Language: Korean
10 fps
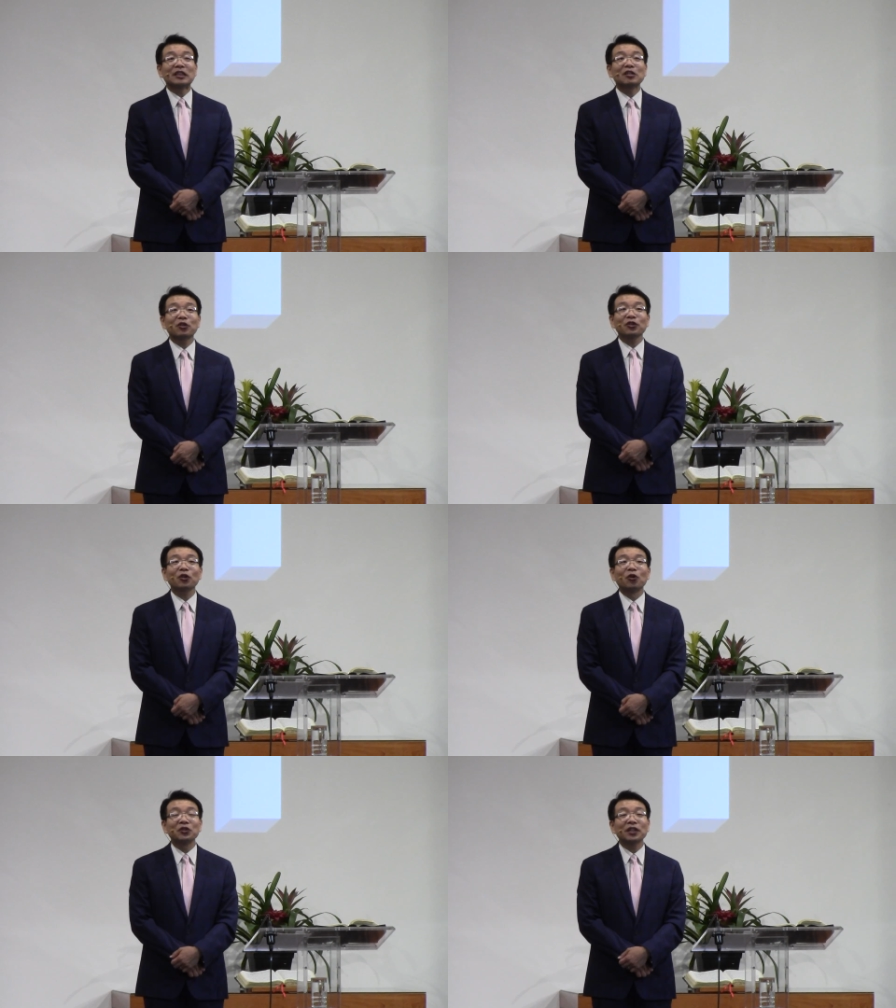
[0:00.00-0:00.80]
길거리
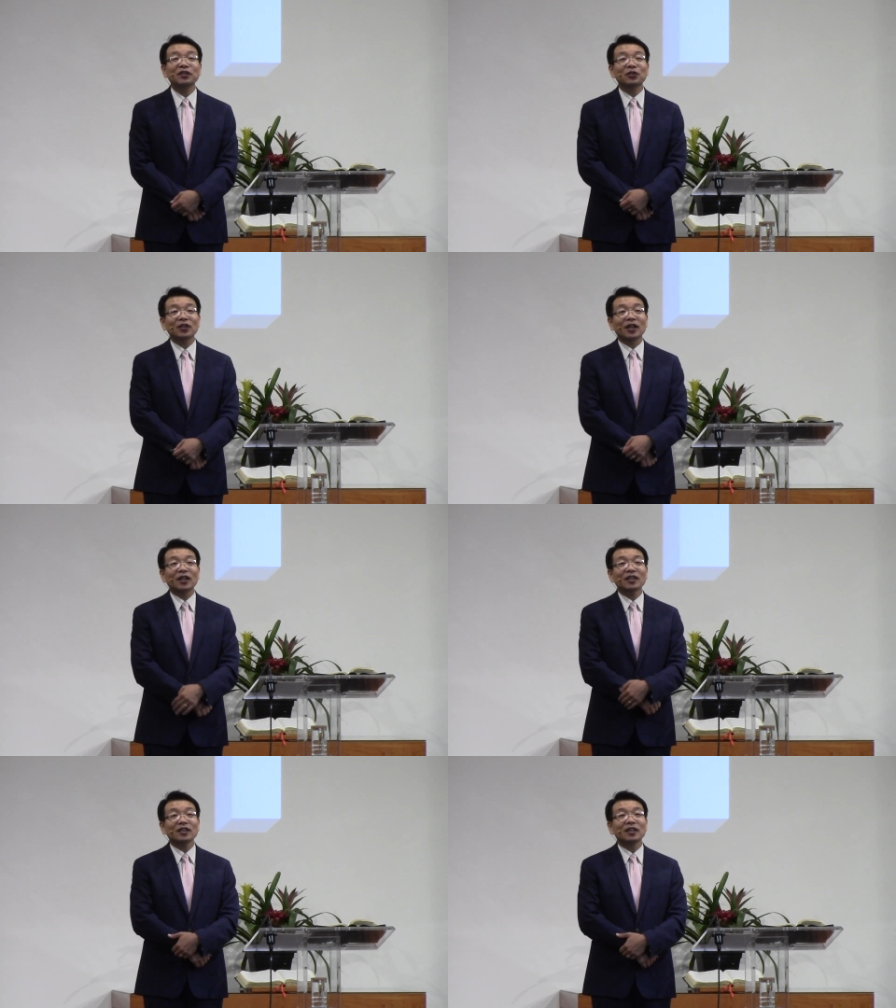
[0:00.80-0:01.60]
어디에서나
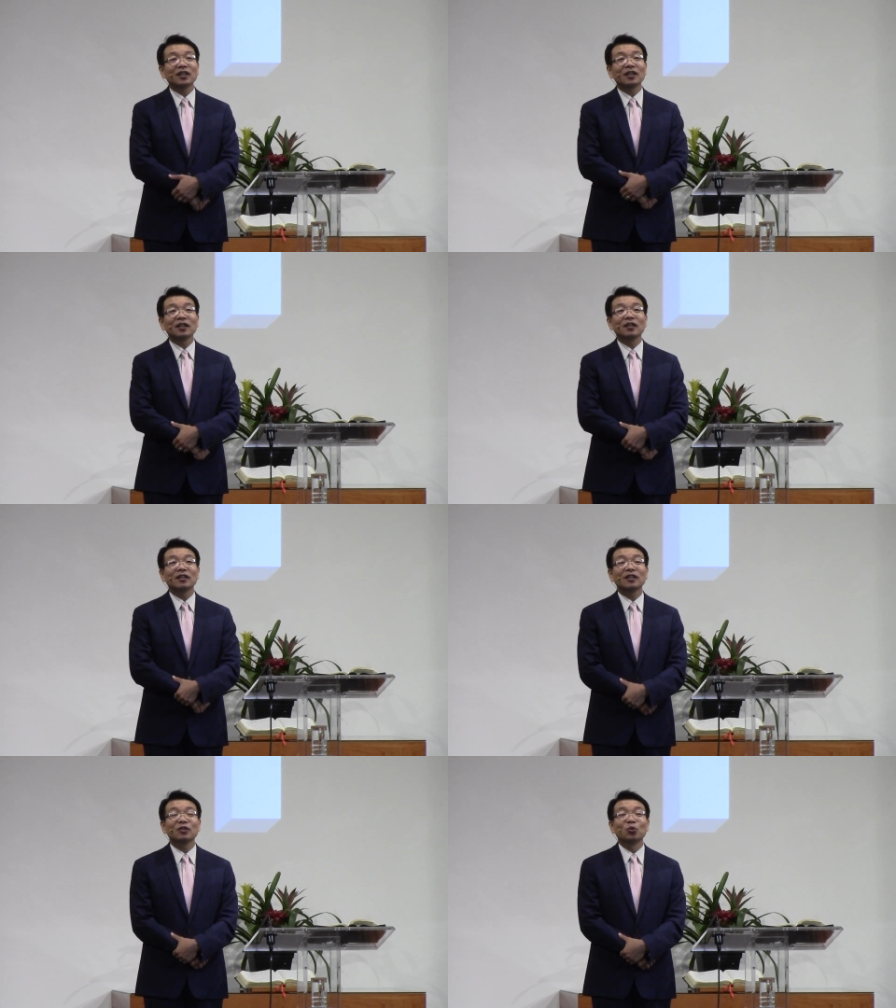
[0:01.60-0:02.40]
아,
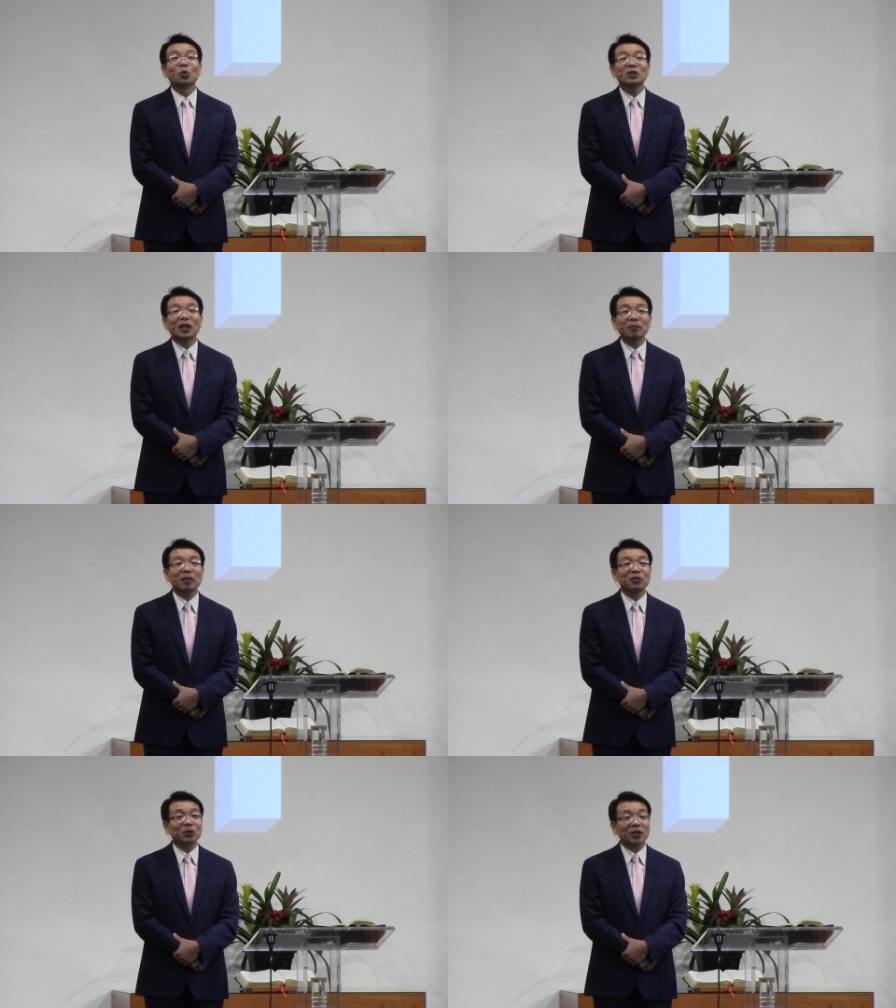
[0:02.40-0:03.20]

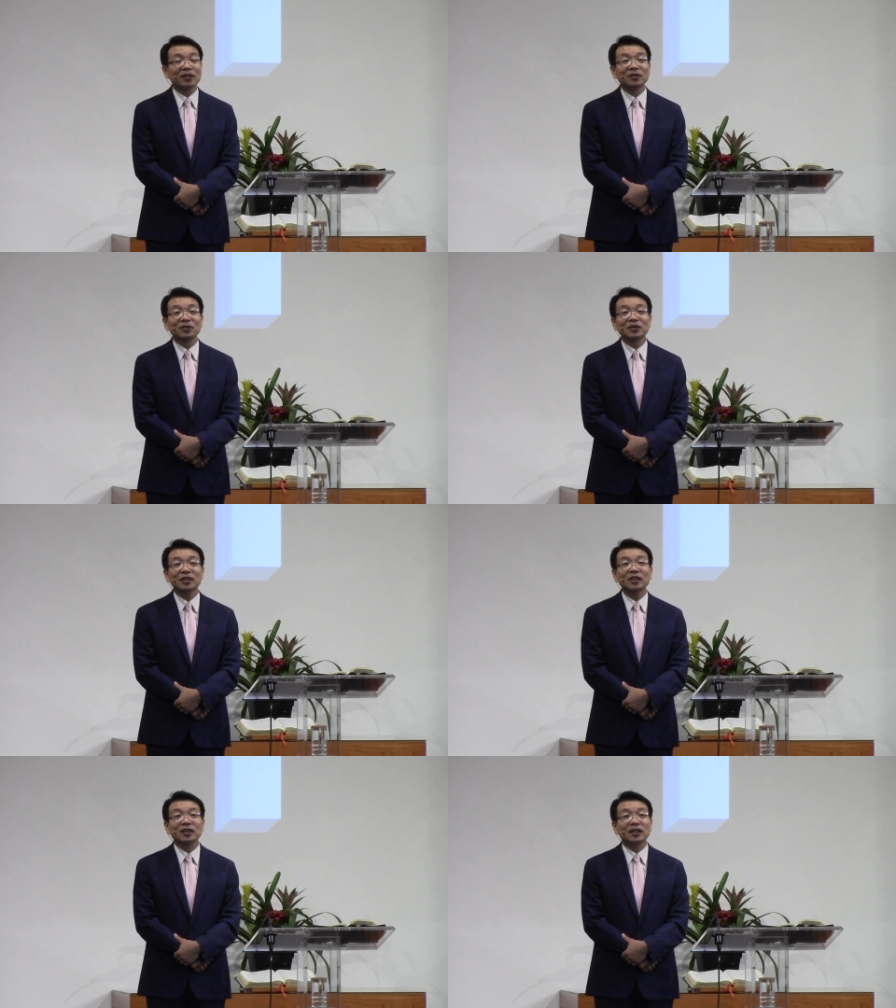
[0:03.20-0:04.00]
노상방뇨라는
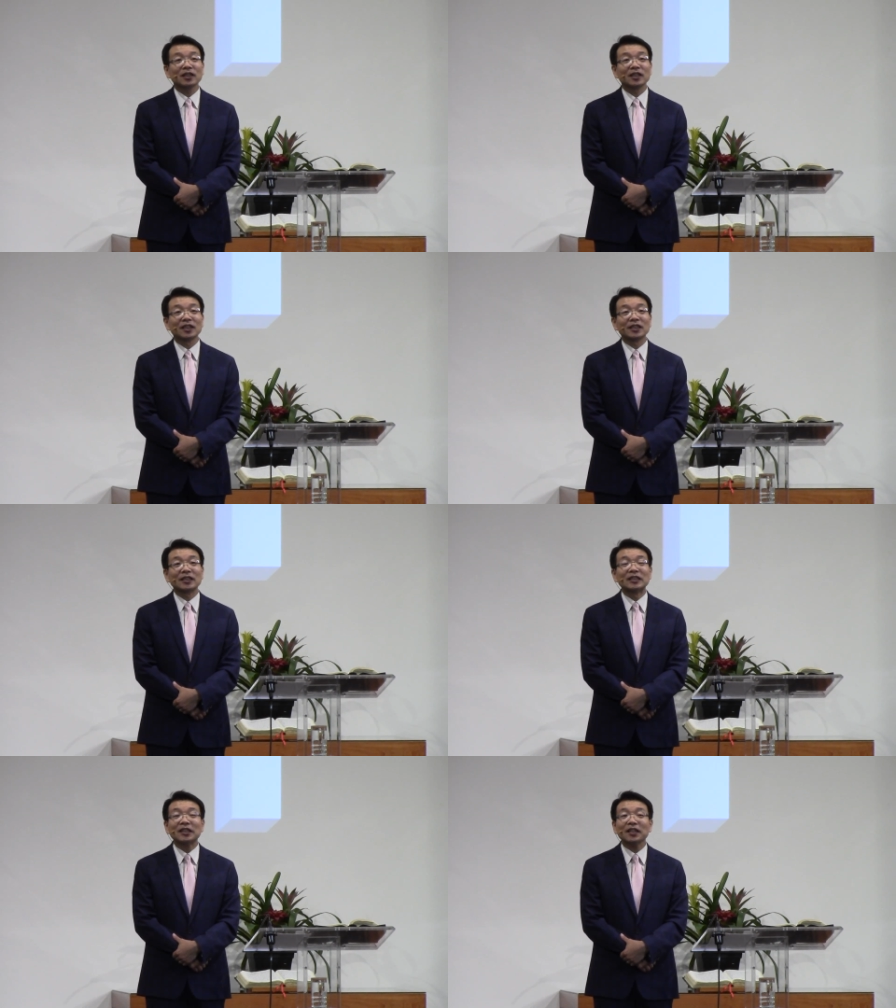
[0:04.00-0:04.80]
것이
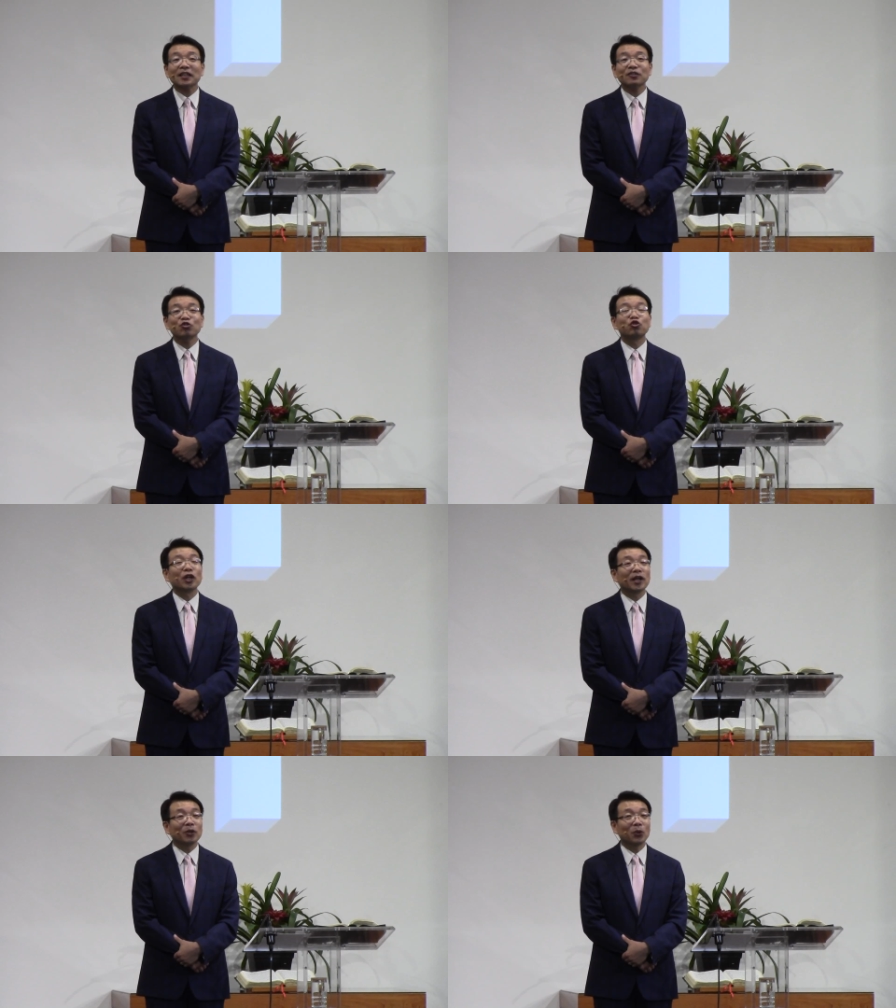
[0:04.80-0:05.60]
그들에게는
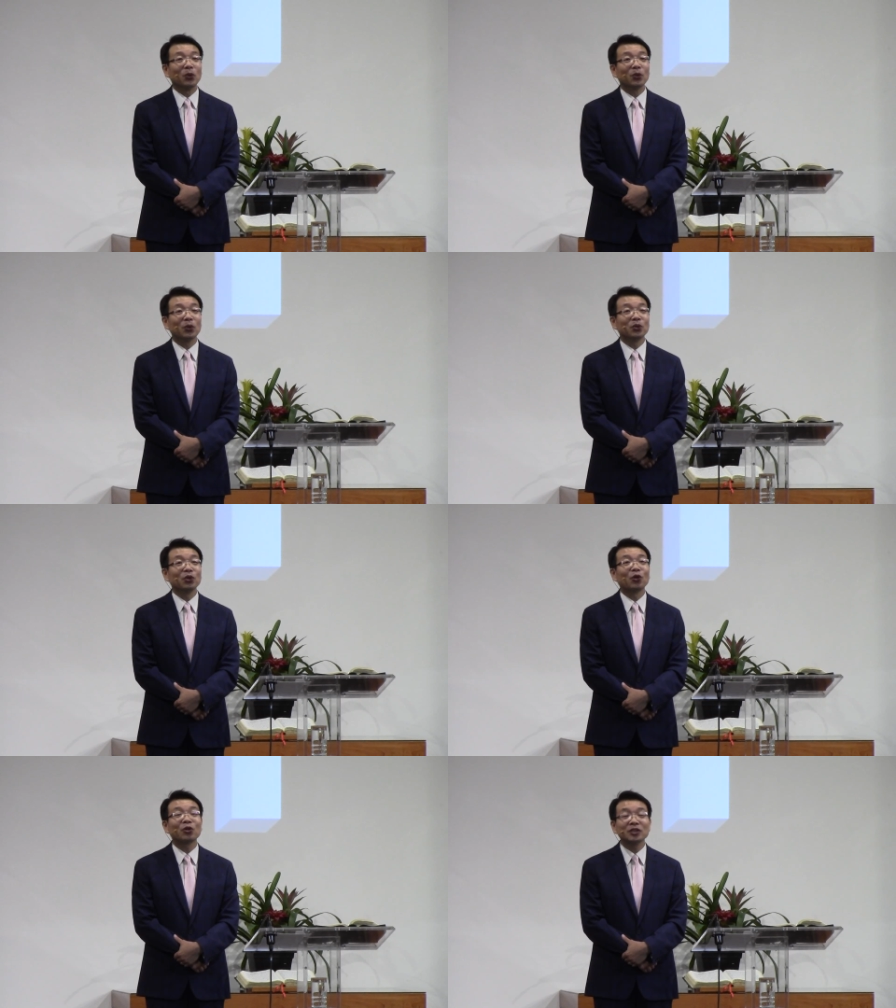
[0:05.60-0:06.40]
죄로 어,
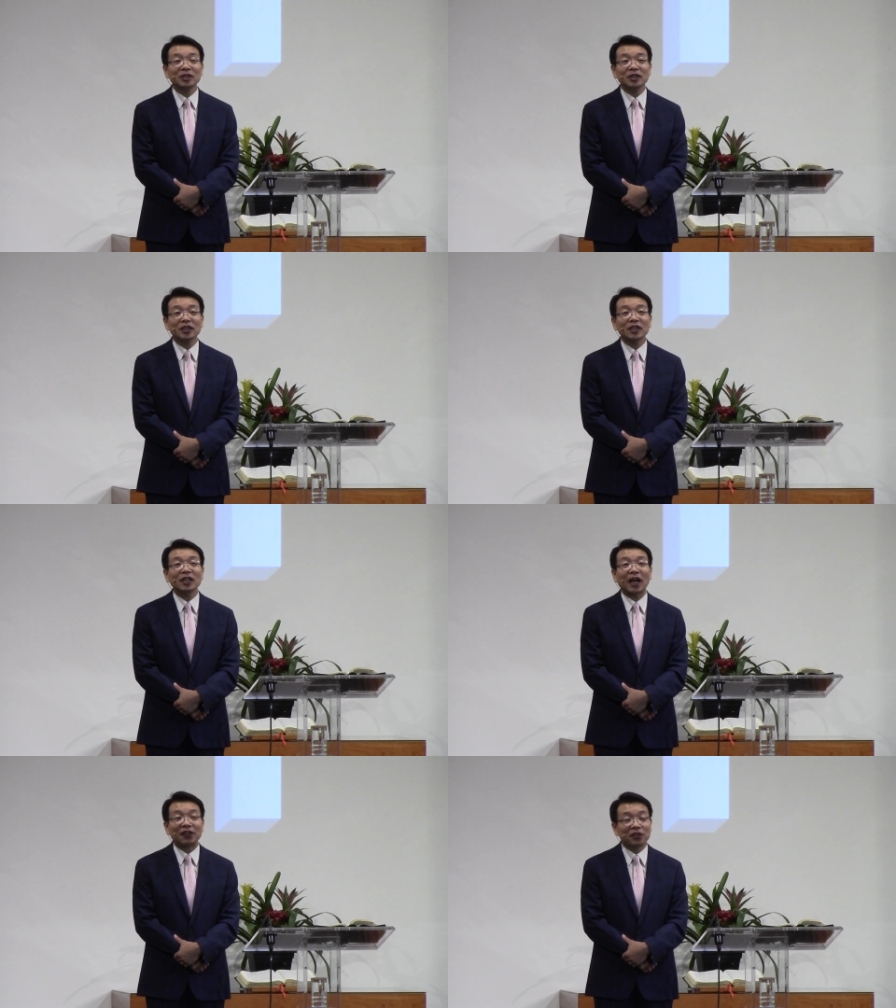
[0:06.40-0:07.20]
여겨지지
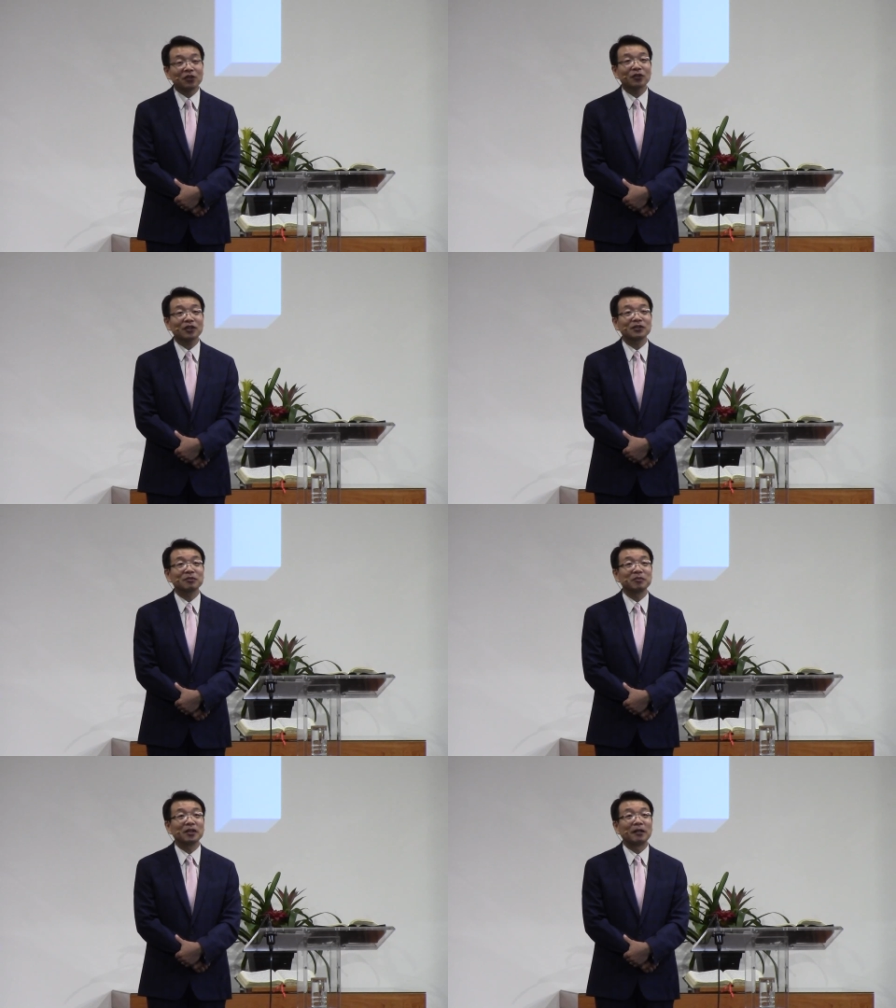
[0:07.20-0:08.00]
않는 것
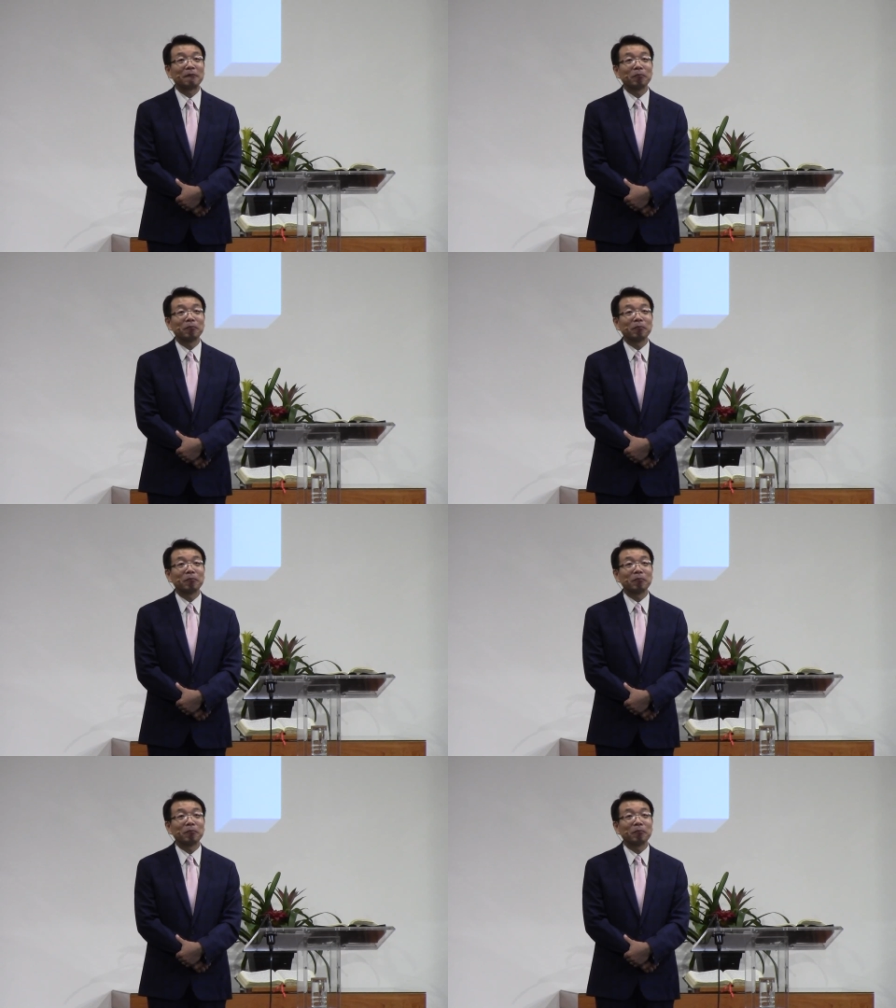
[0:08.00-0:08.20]
같습니다.